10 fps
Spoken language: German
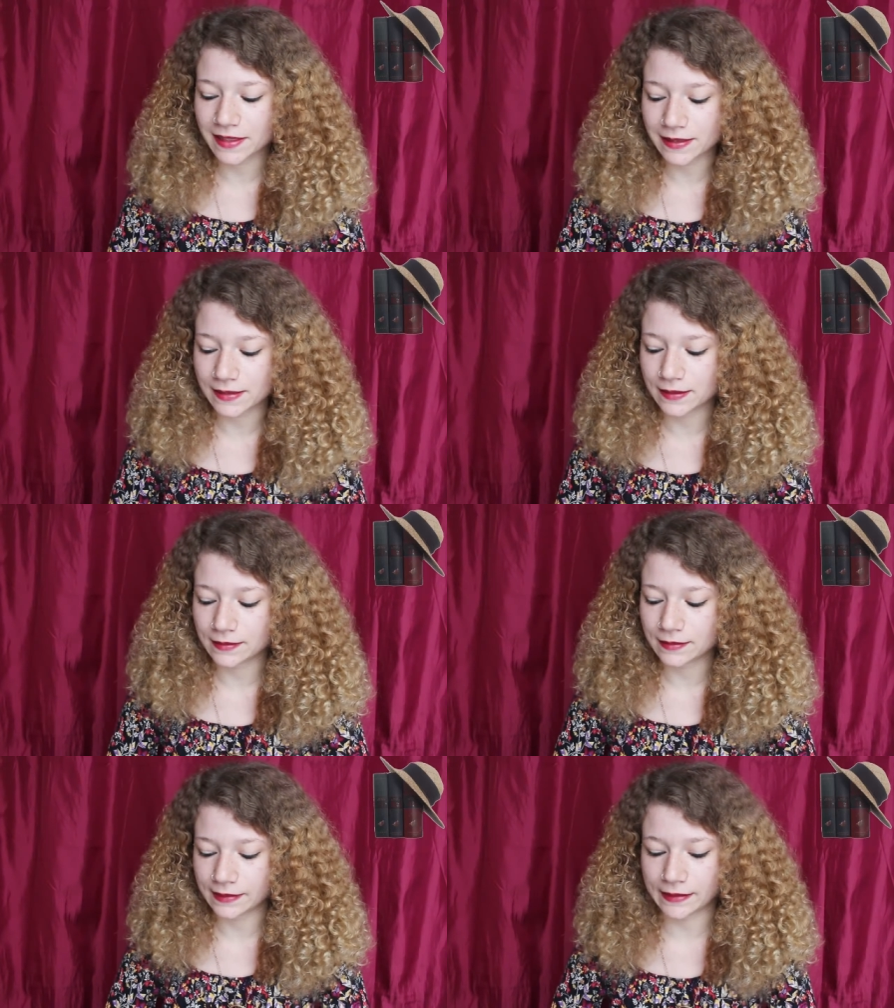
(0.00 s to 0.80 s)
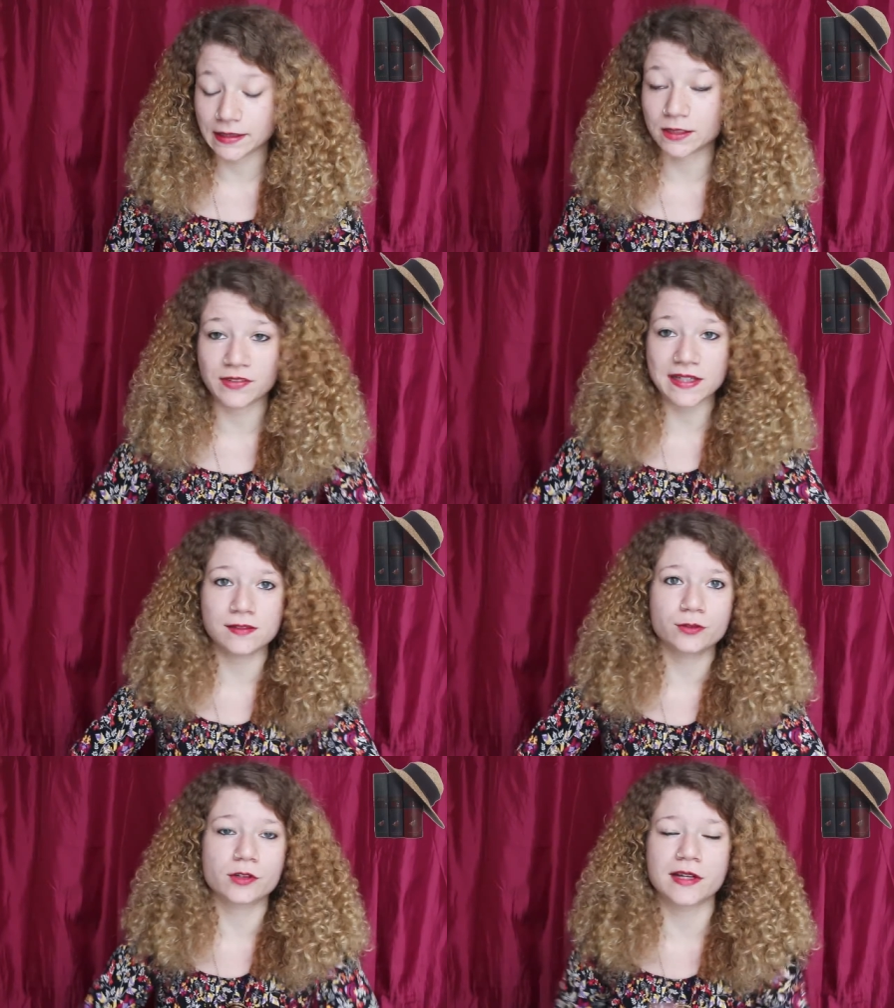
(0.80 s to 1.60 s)
Mai drehe,
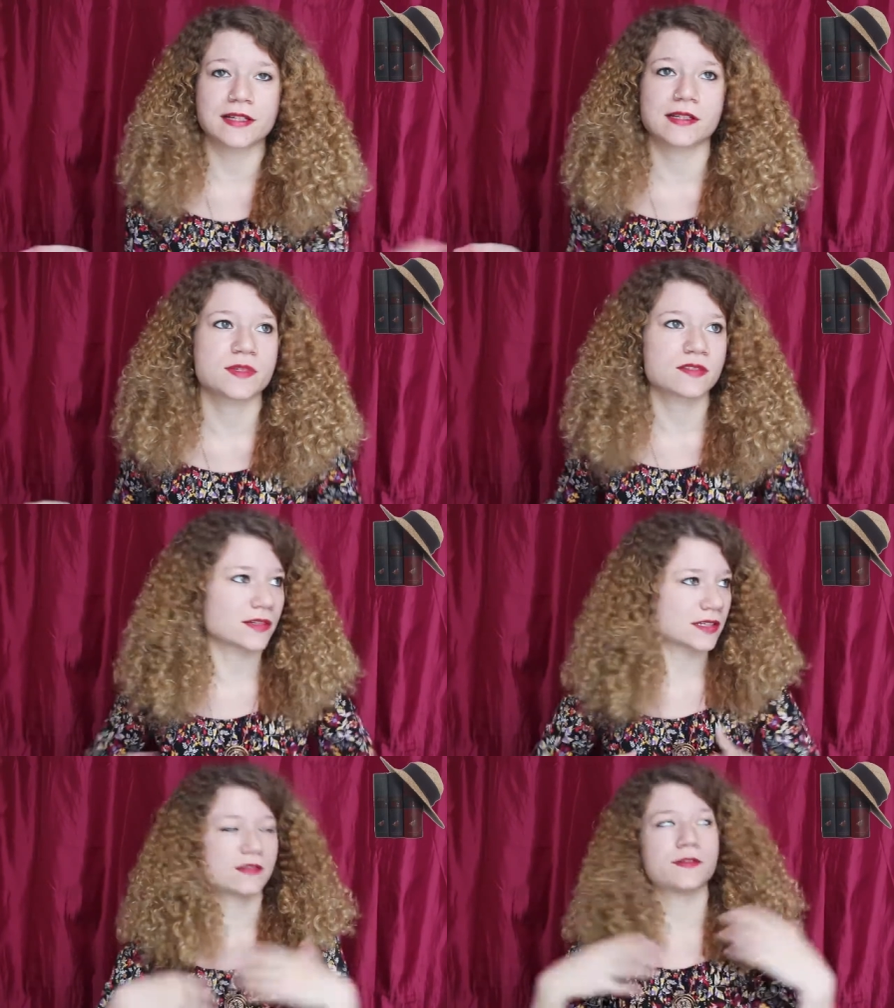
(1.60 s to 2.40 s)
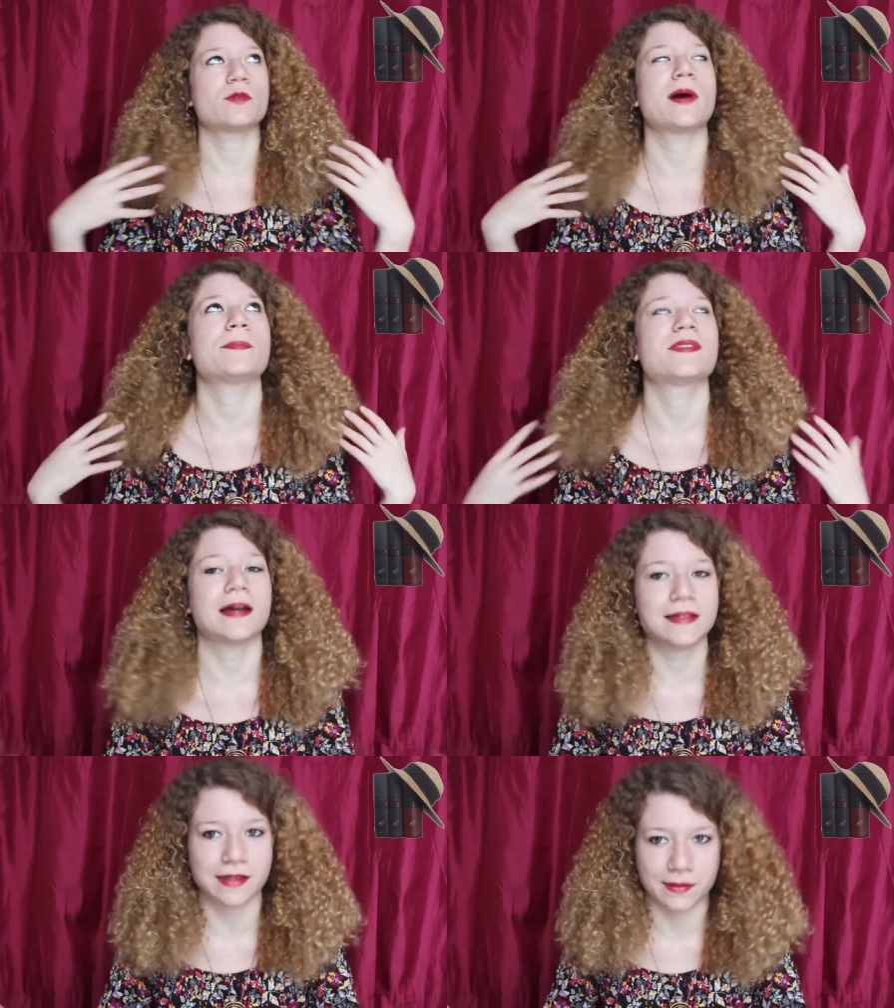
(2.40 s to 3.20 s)
weil von Leichnam ist und ich deswegen überhaupt
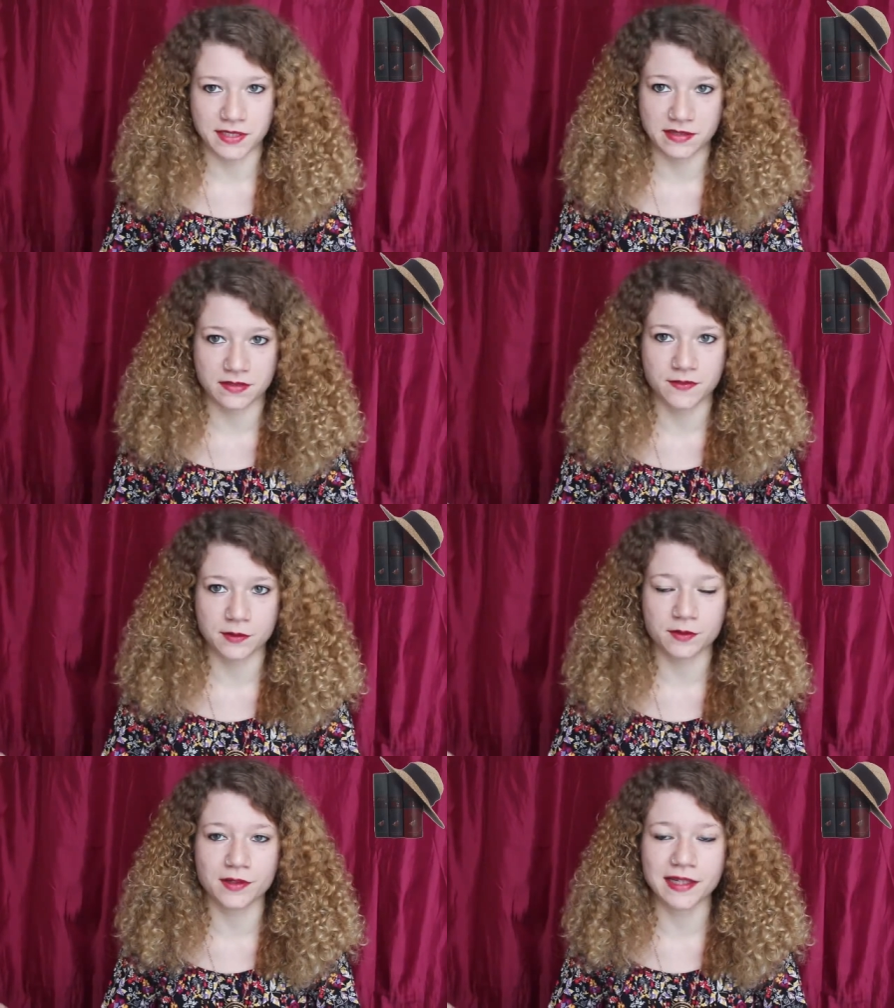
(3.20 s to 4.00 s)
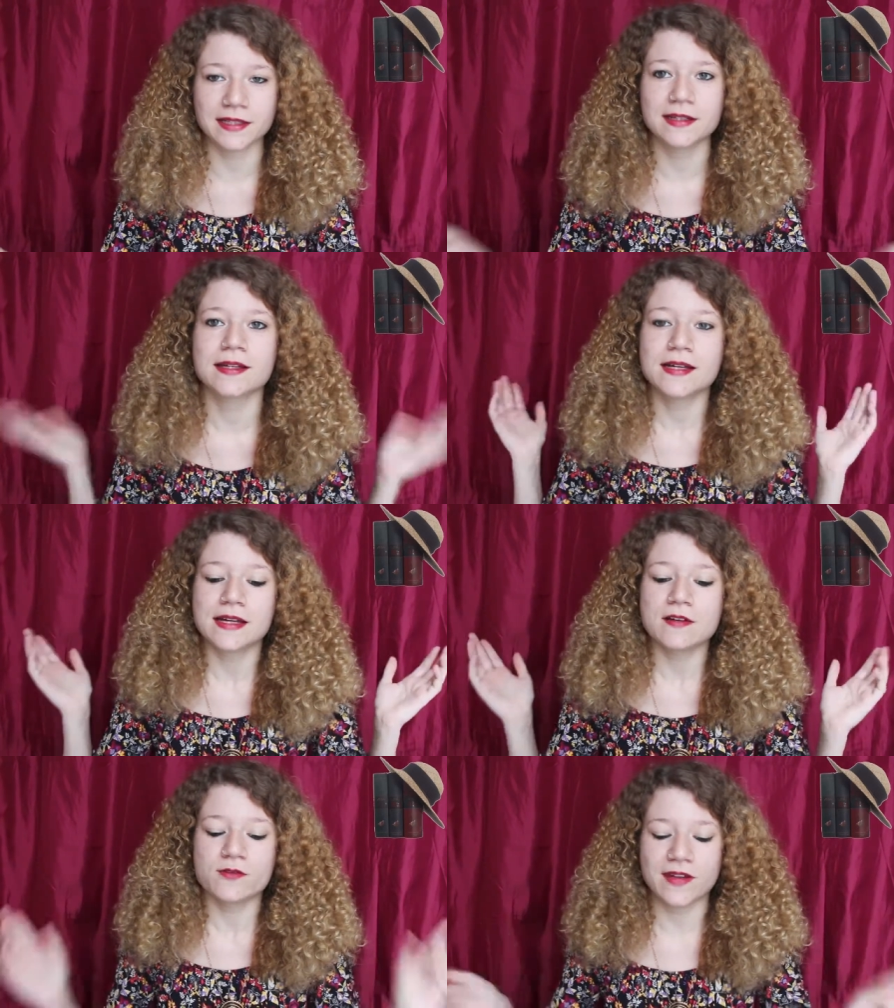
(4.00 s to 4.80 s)
Zeit habe, dieses Video zu drehen,
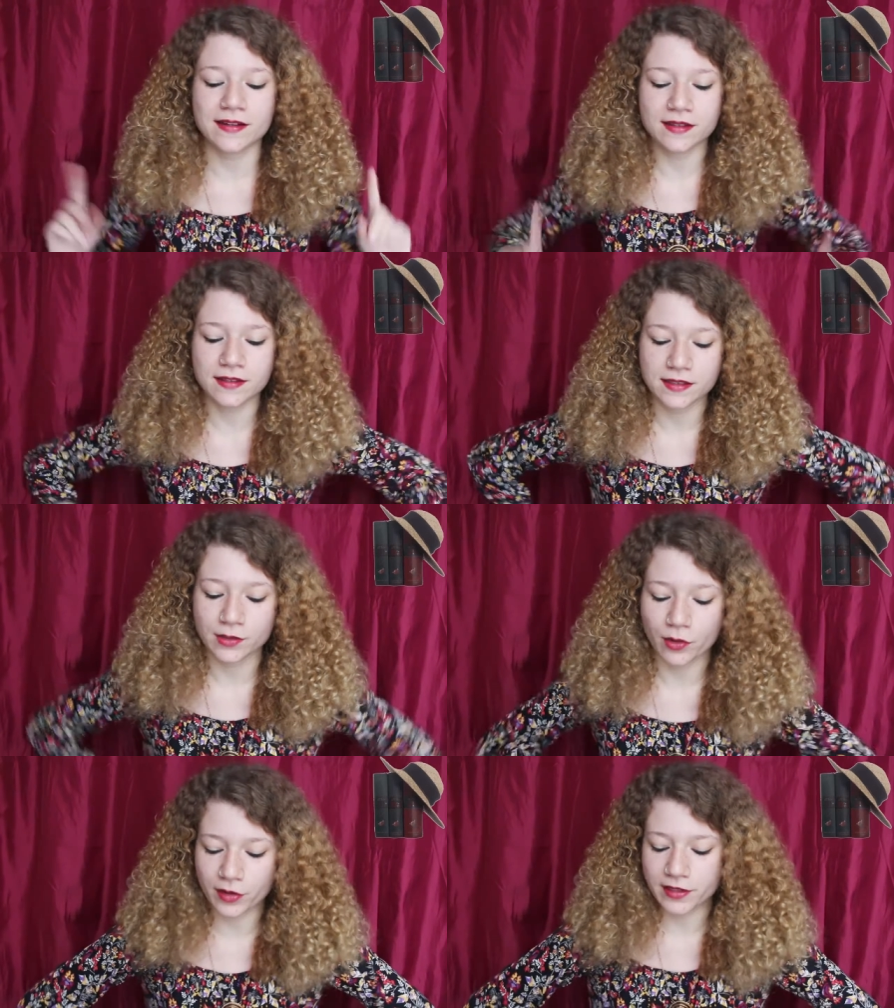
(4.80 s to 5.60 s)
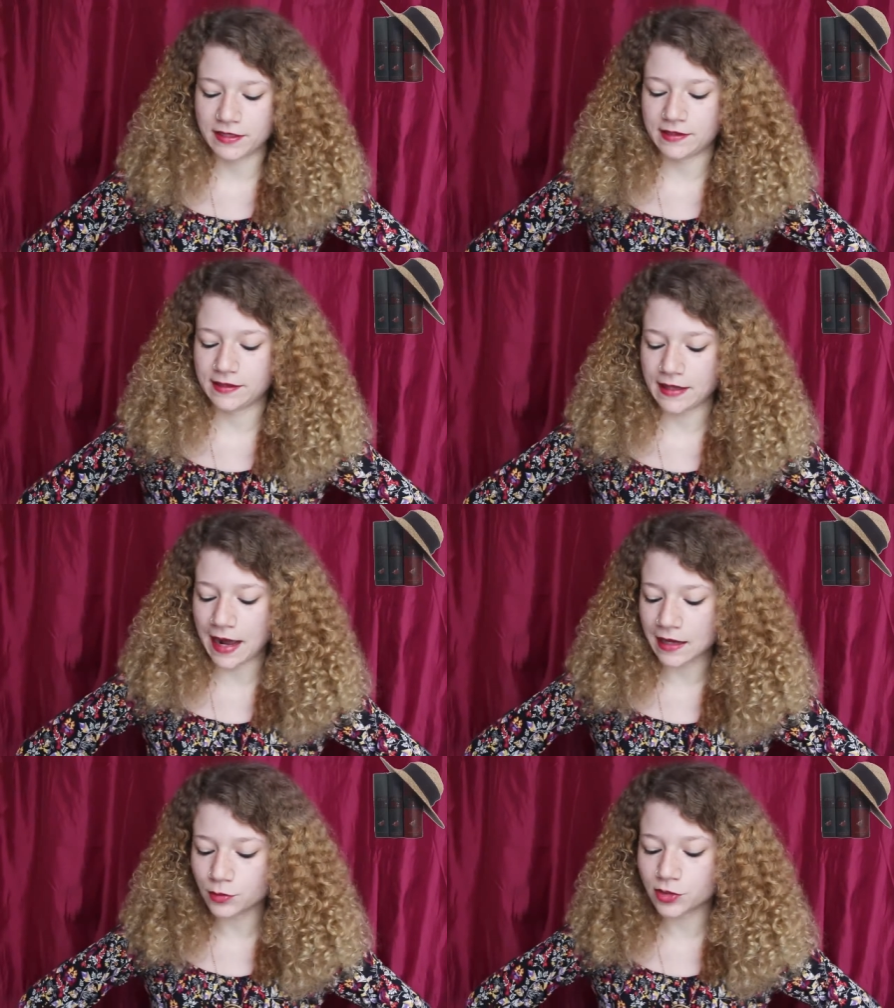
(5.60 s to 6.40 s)
werde ich euch
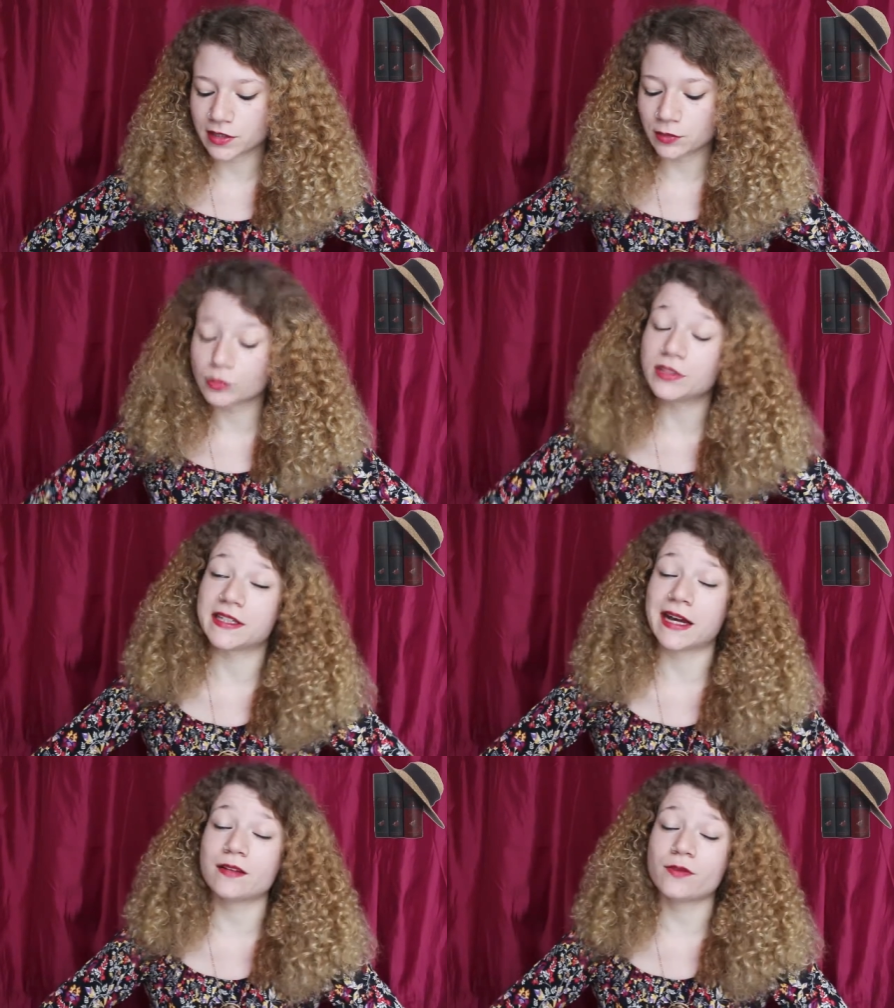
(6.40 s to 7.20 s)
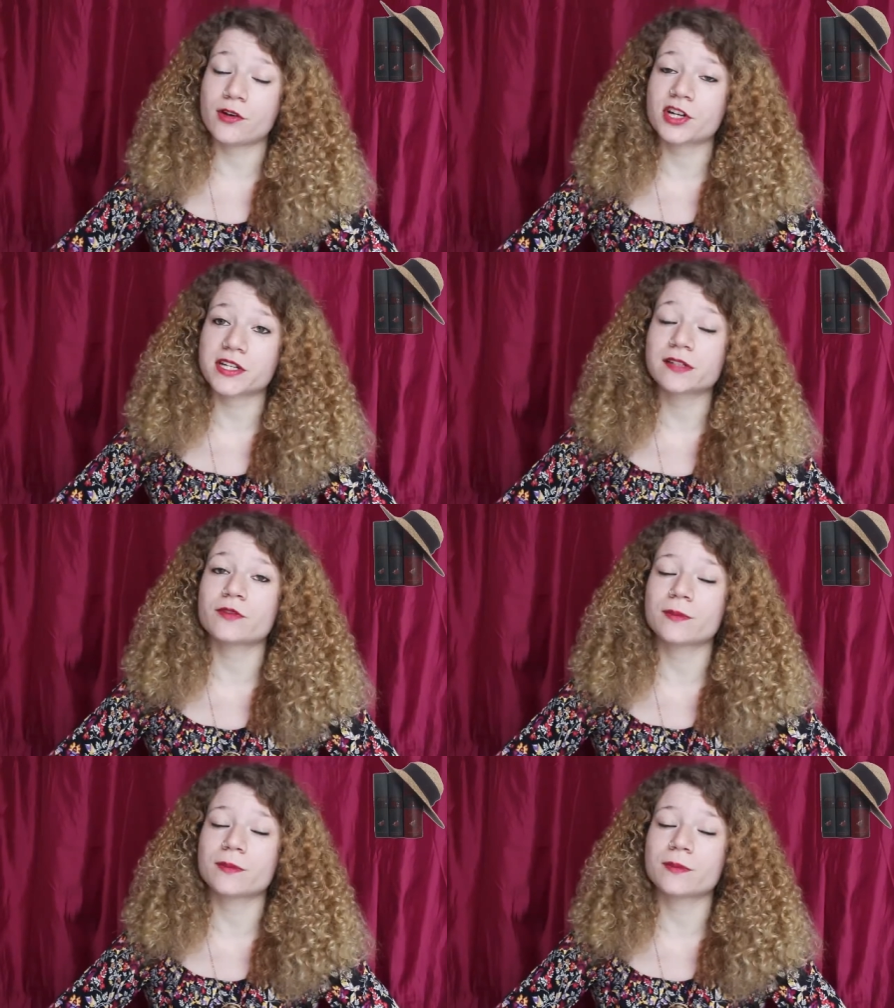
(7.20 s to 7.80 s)
alle Bücher so gut ich kann vorstellen.